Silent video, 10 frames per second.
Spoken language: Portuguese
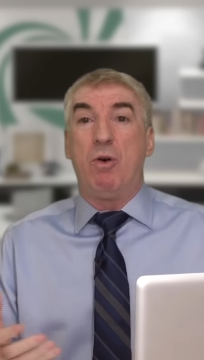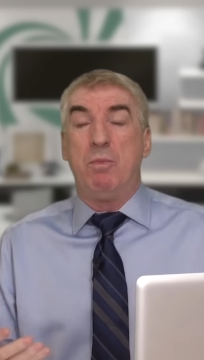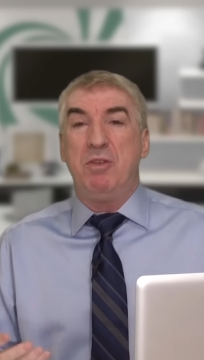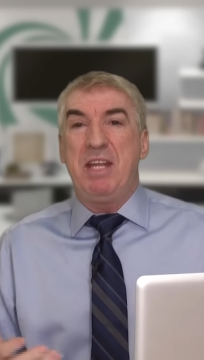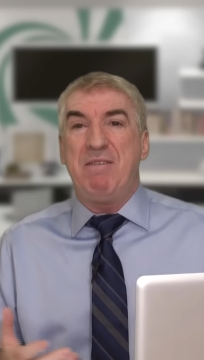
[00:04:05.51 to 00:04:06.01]

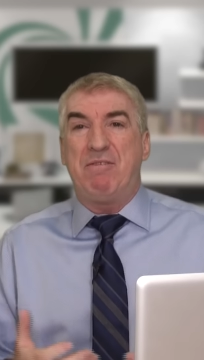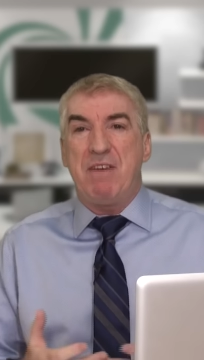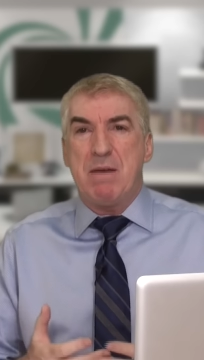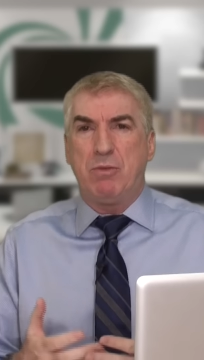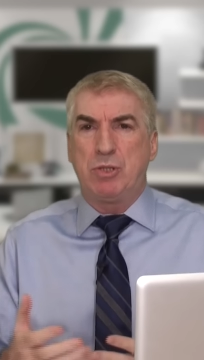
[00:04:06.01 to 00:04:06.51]
como
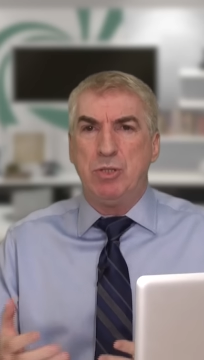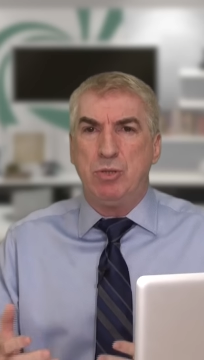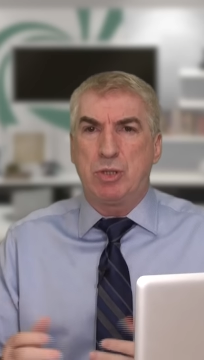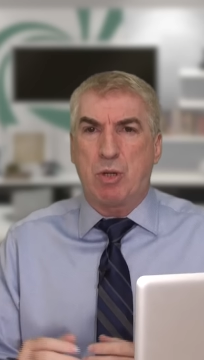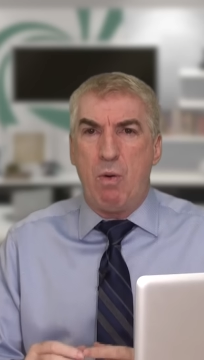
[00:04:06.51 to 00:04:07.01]
devemos
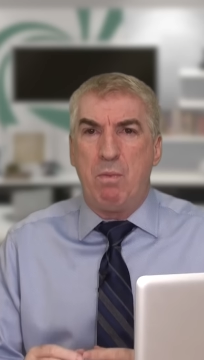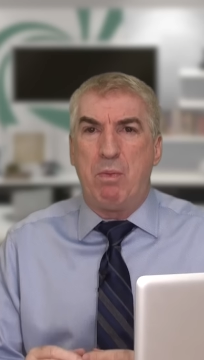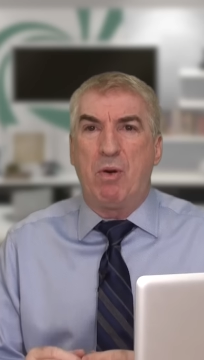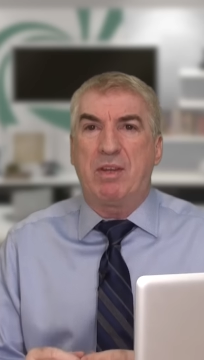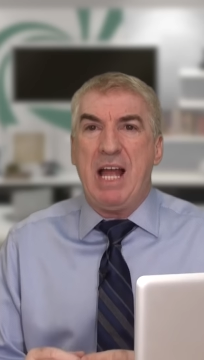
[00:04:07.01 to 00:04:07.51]
nos
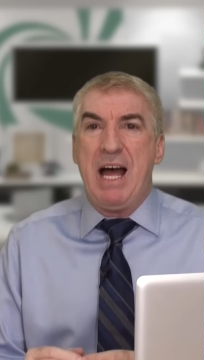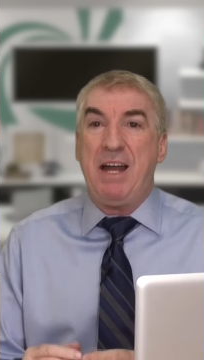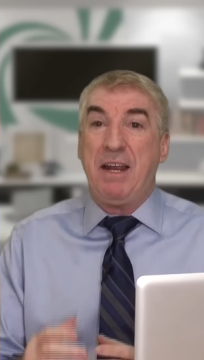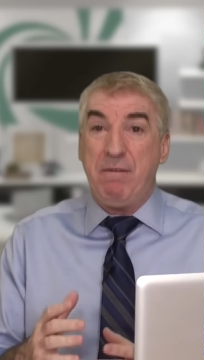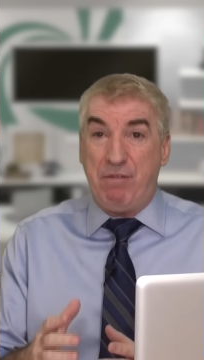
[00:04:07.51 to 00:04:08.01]

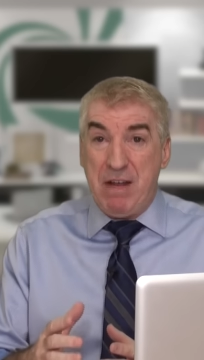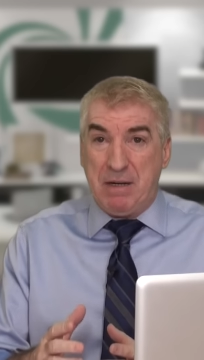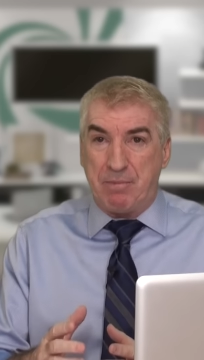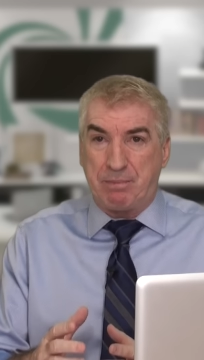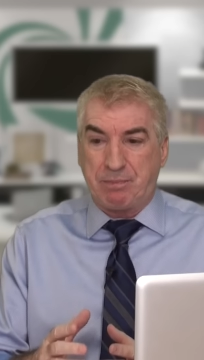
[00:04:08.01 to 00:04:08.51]
comportar,
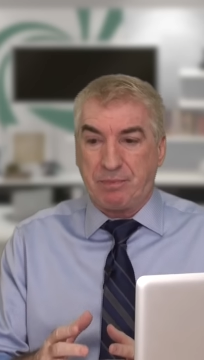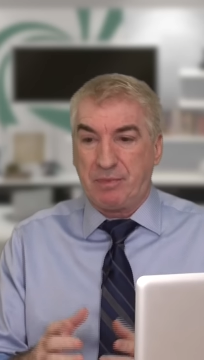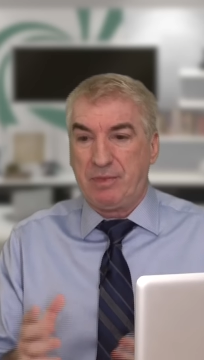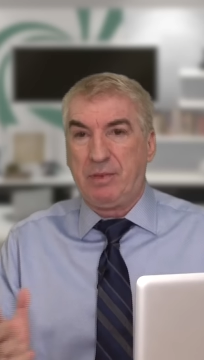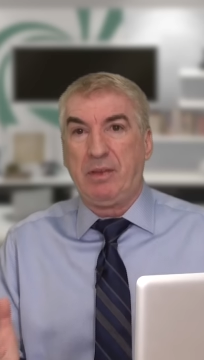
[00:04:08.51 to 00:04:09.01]
enfim.
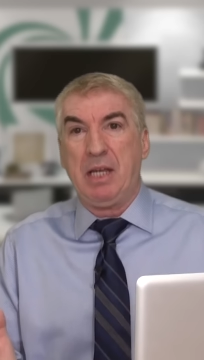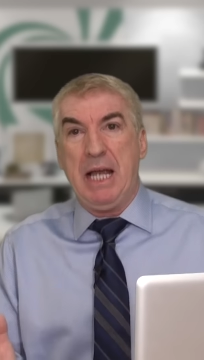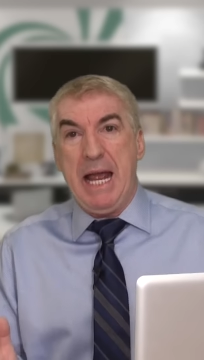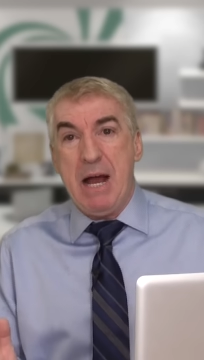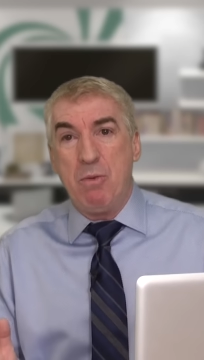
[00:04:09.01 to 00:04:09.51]

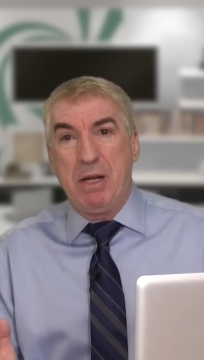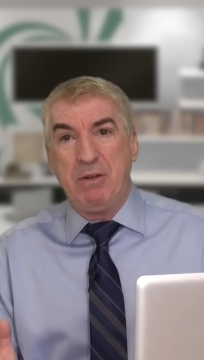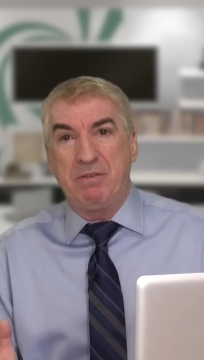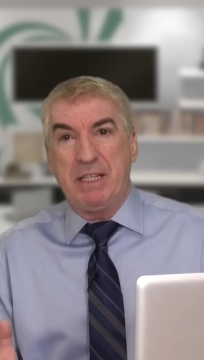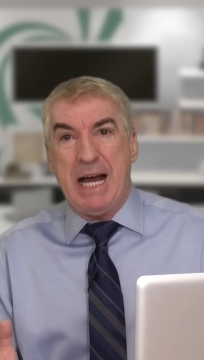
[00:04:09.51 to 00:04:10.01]
É uma
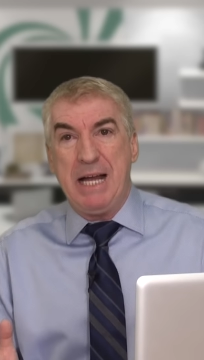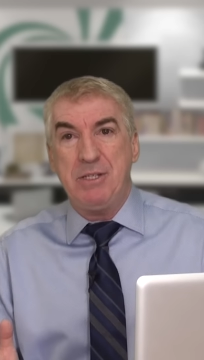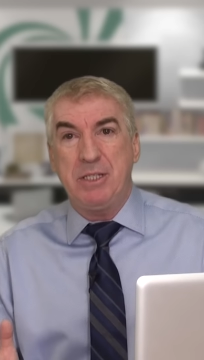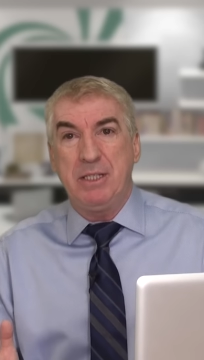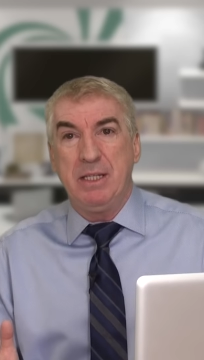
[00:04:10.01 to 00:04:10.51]

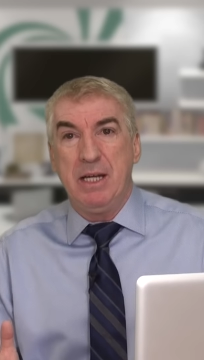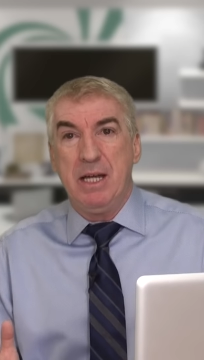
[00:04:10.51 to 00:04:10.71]
novidade,